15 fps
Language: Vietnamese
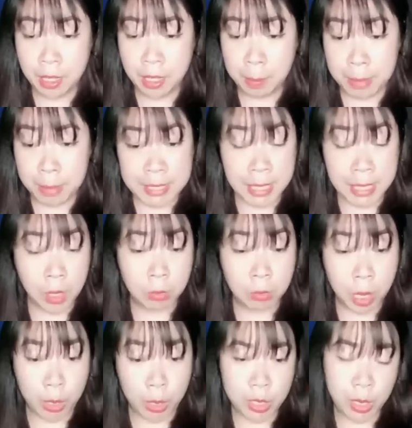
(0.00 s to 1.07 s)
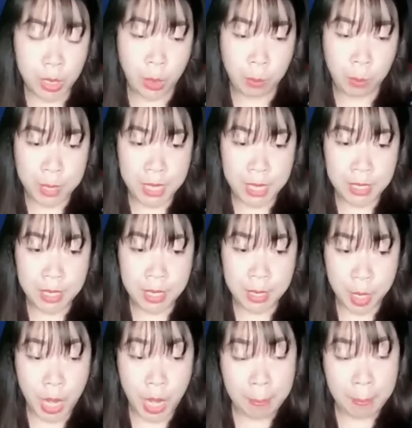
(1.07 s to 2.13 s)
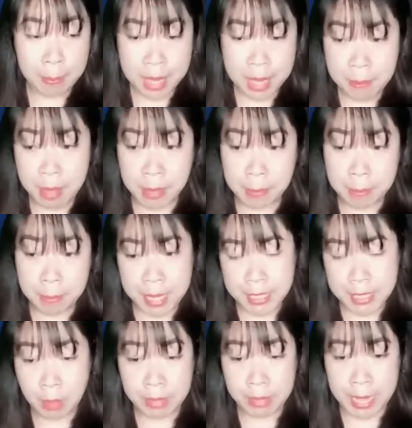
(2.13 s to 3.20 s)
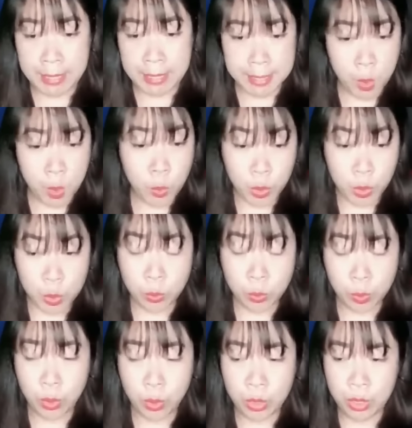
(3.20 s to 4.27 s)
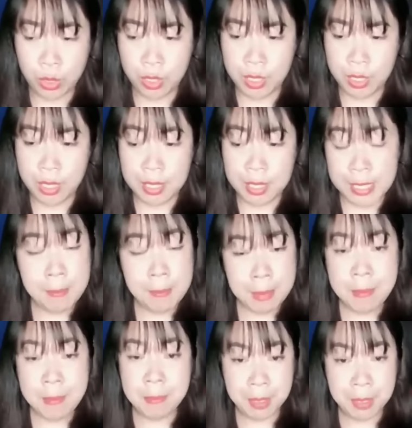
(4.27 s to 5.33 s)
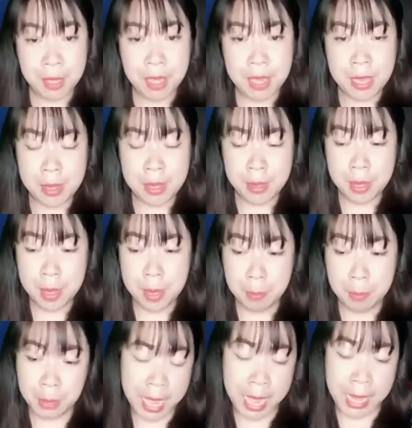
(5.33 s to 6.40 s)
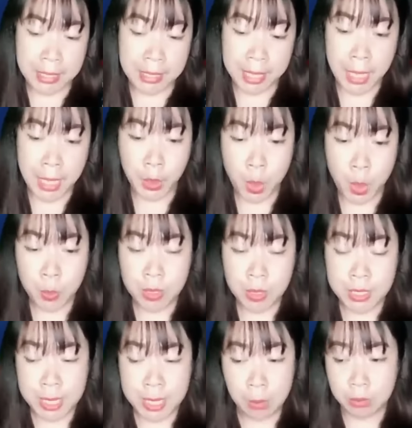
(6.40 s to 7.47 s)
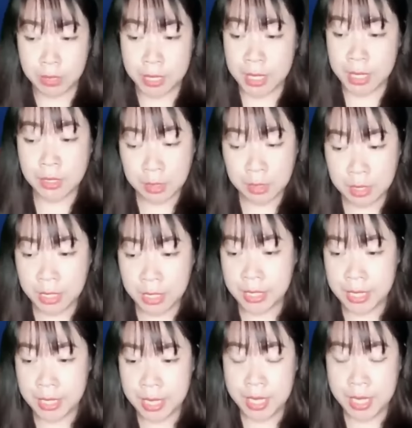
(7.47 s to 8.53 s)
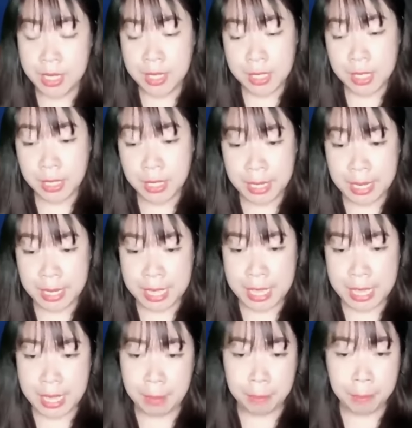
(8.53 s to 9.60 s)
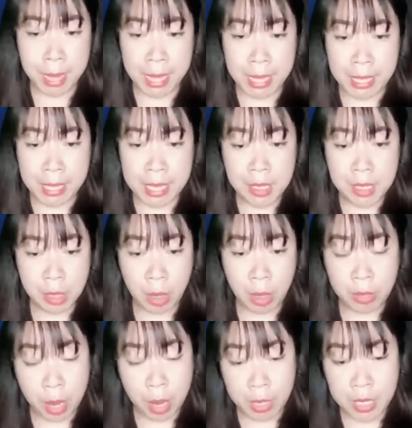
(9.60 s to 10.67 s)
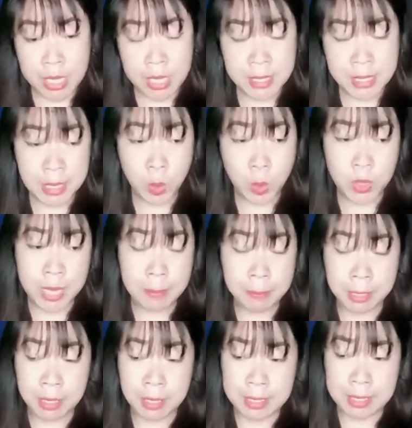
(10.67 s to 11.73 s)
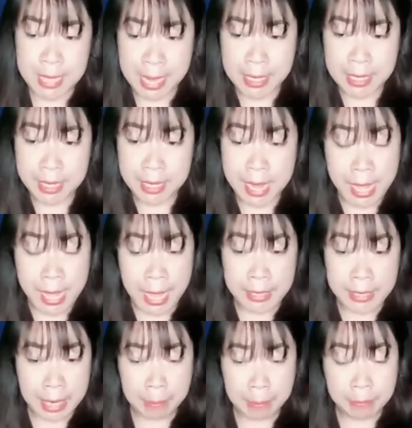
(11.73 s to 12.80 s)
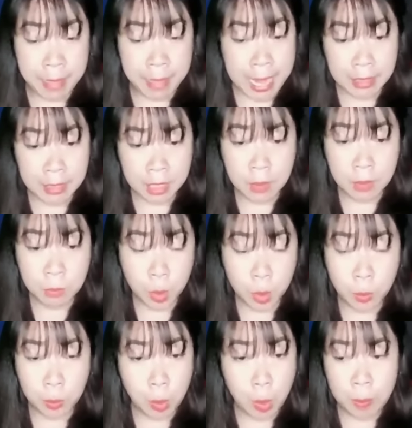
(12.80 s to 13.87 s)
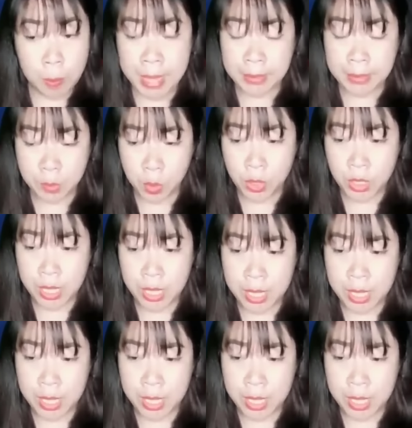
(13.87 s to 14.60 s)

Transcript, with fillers: Mẹ sẽ không nói cho con biết, đó là bí mật mẹ chồng nàng dâu của chúng tôi. Di mỉm cười. Bữa ăn kết thúc trong tiếng cười. Trước khi đi, bà ấy còn nói sẽ thu xếp thời gian để hẹn gặp và ăn cơm cùng bố mẹ tôi.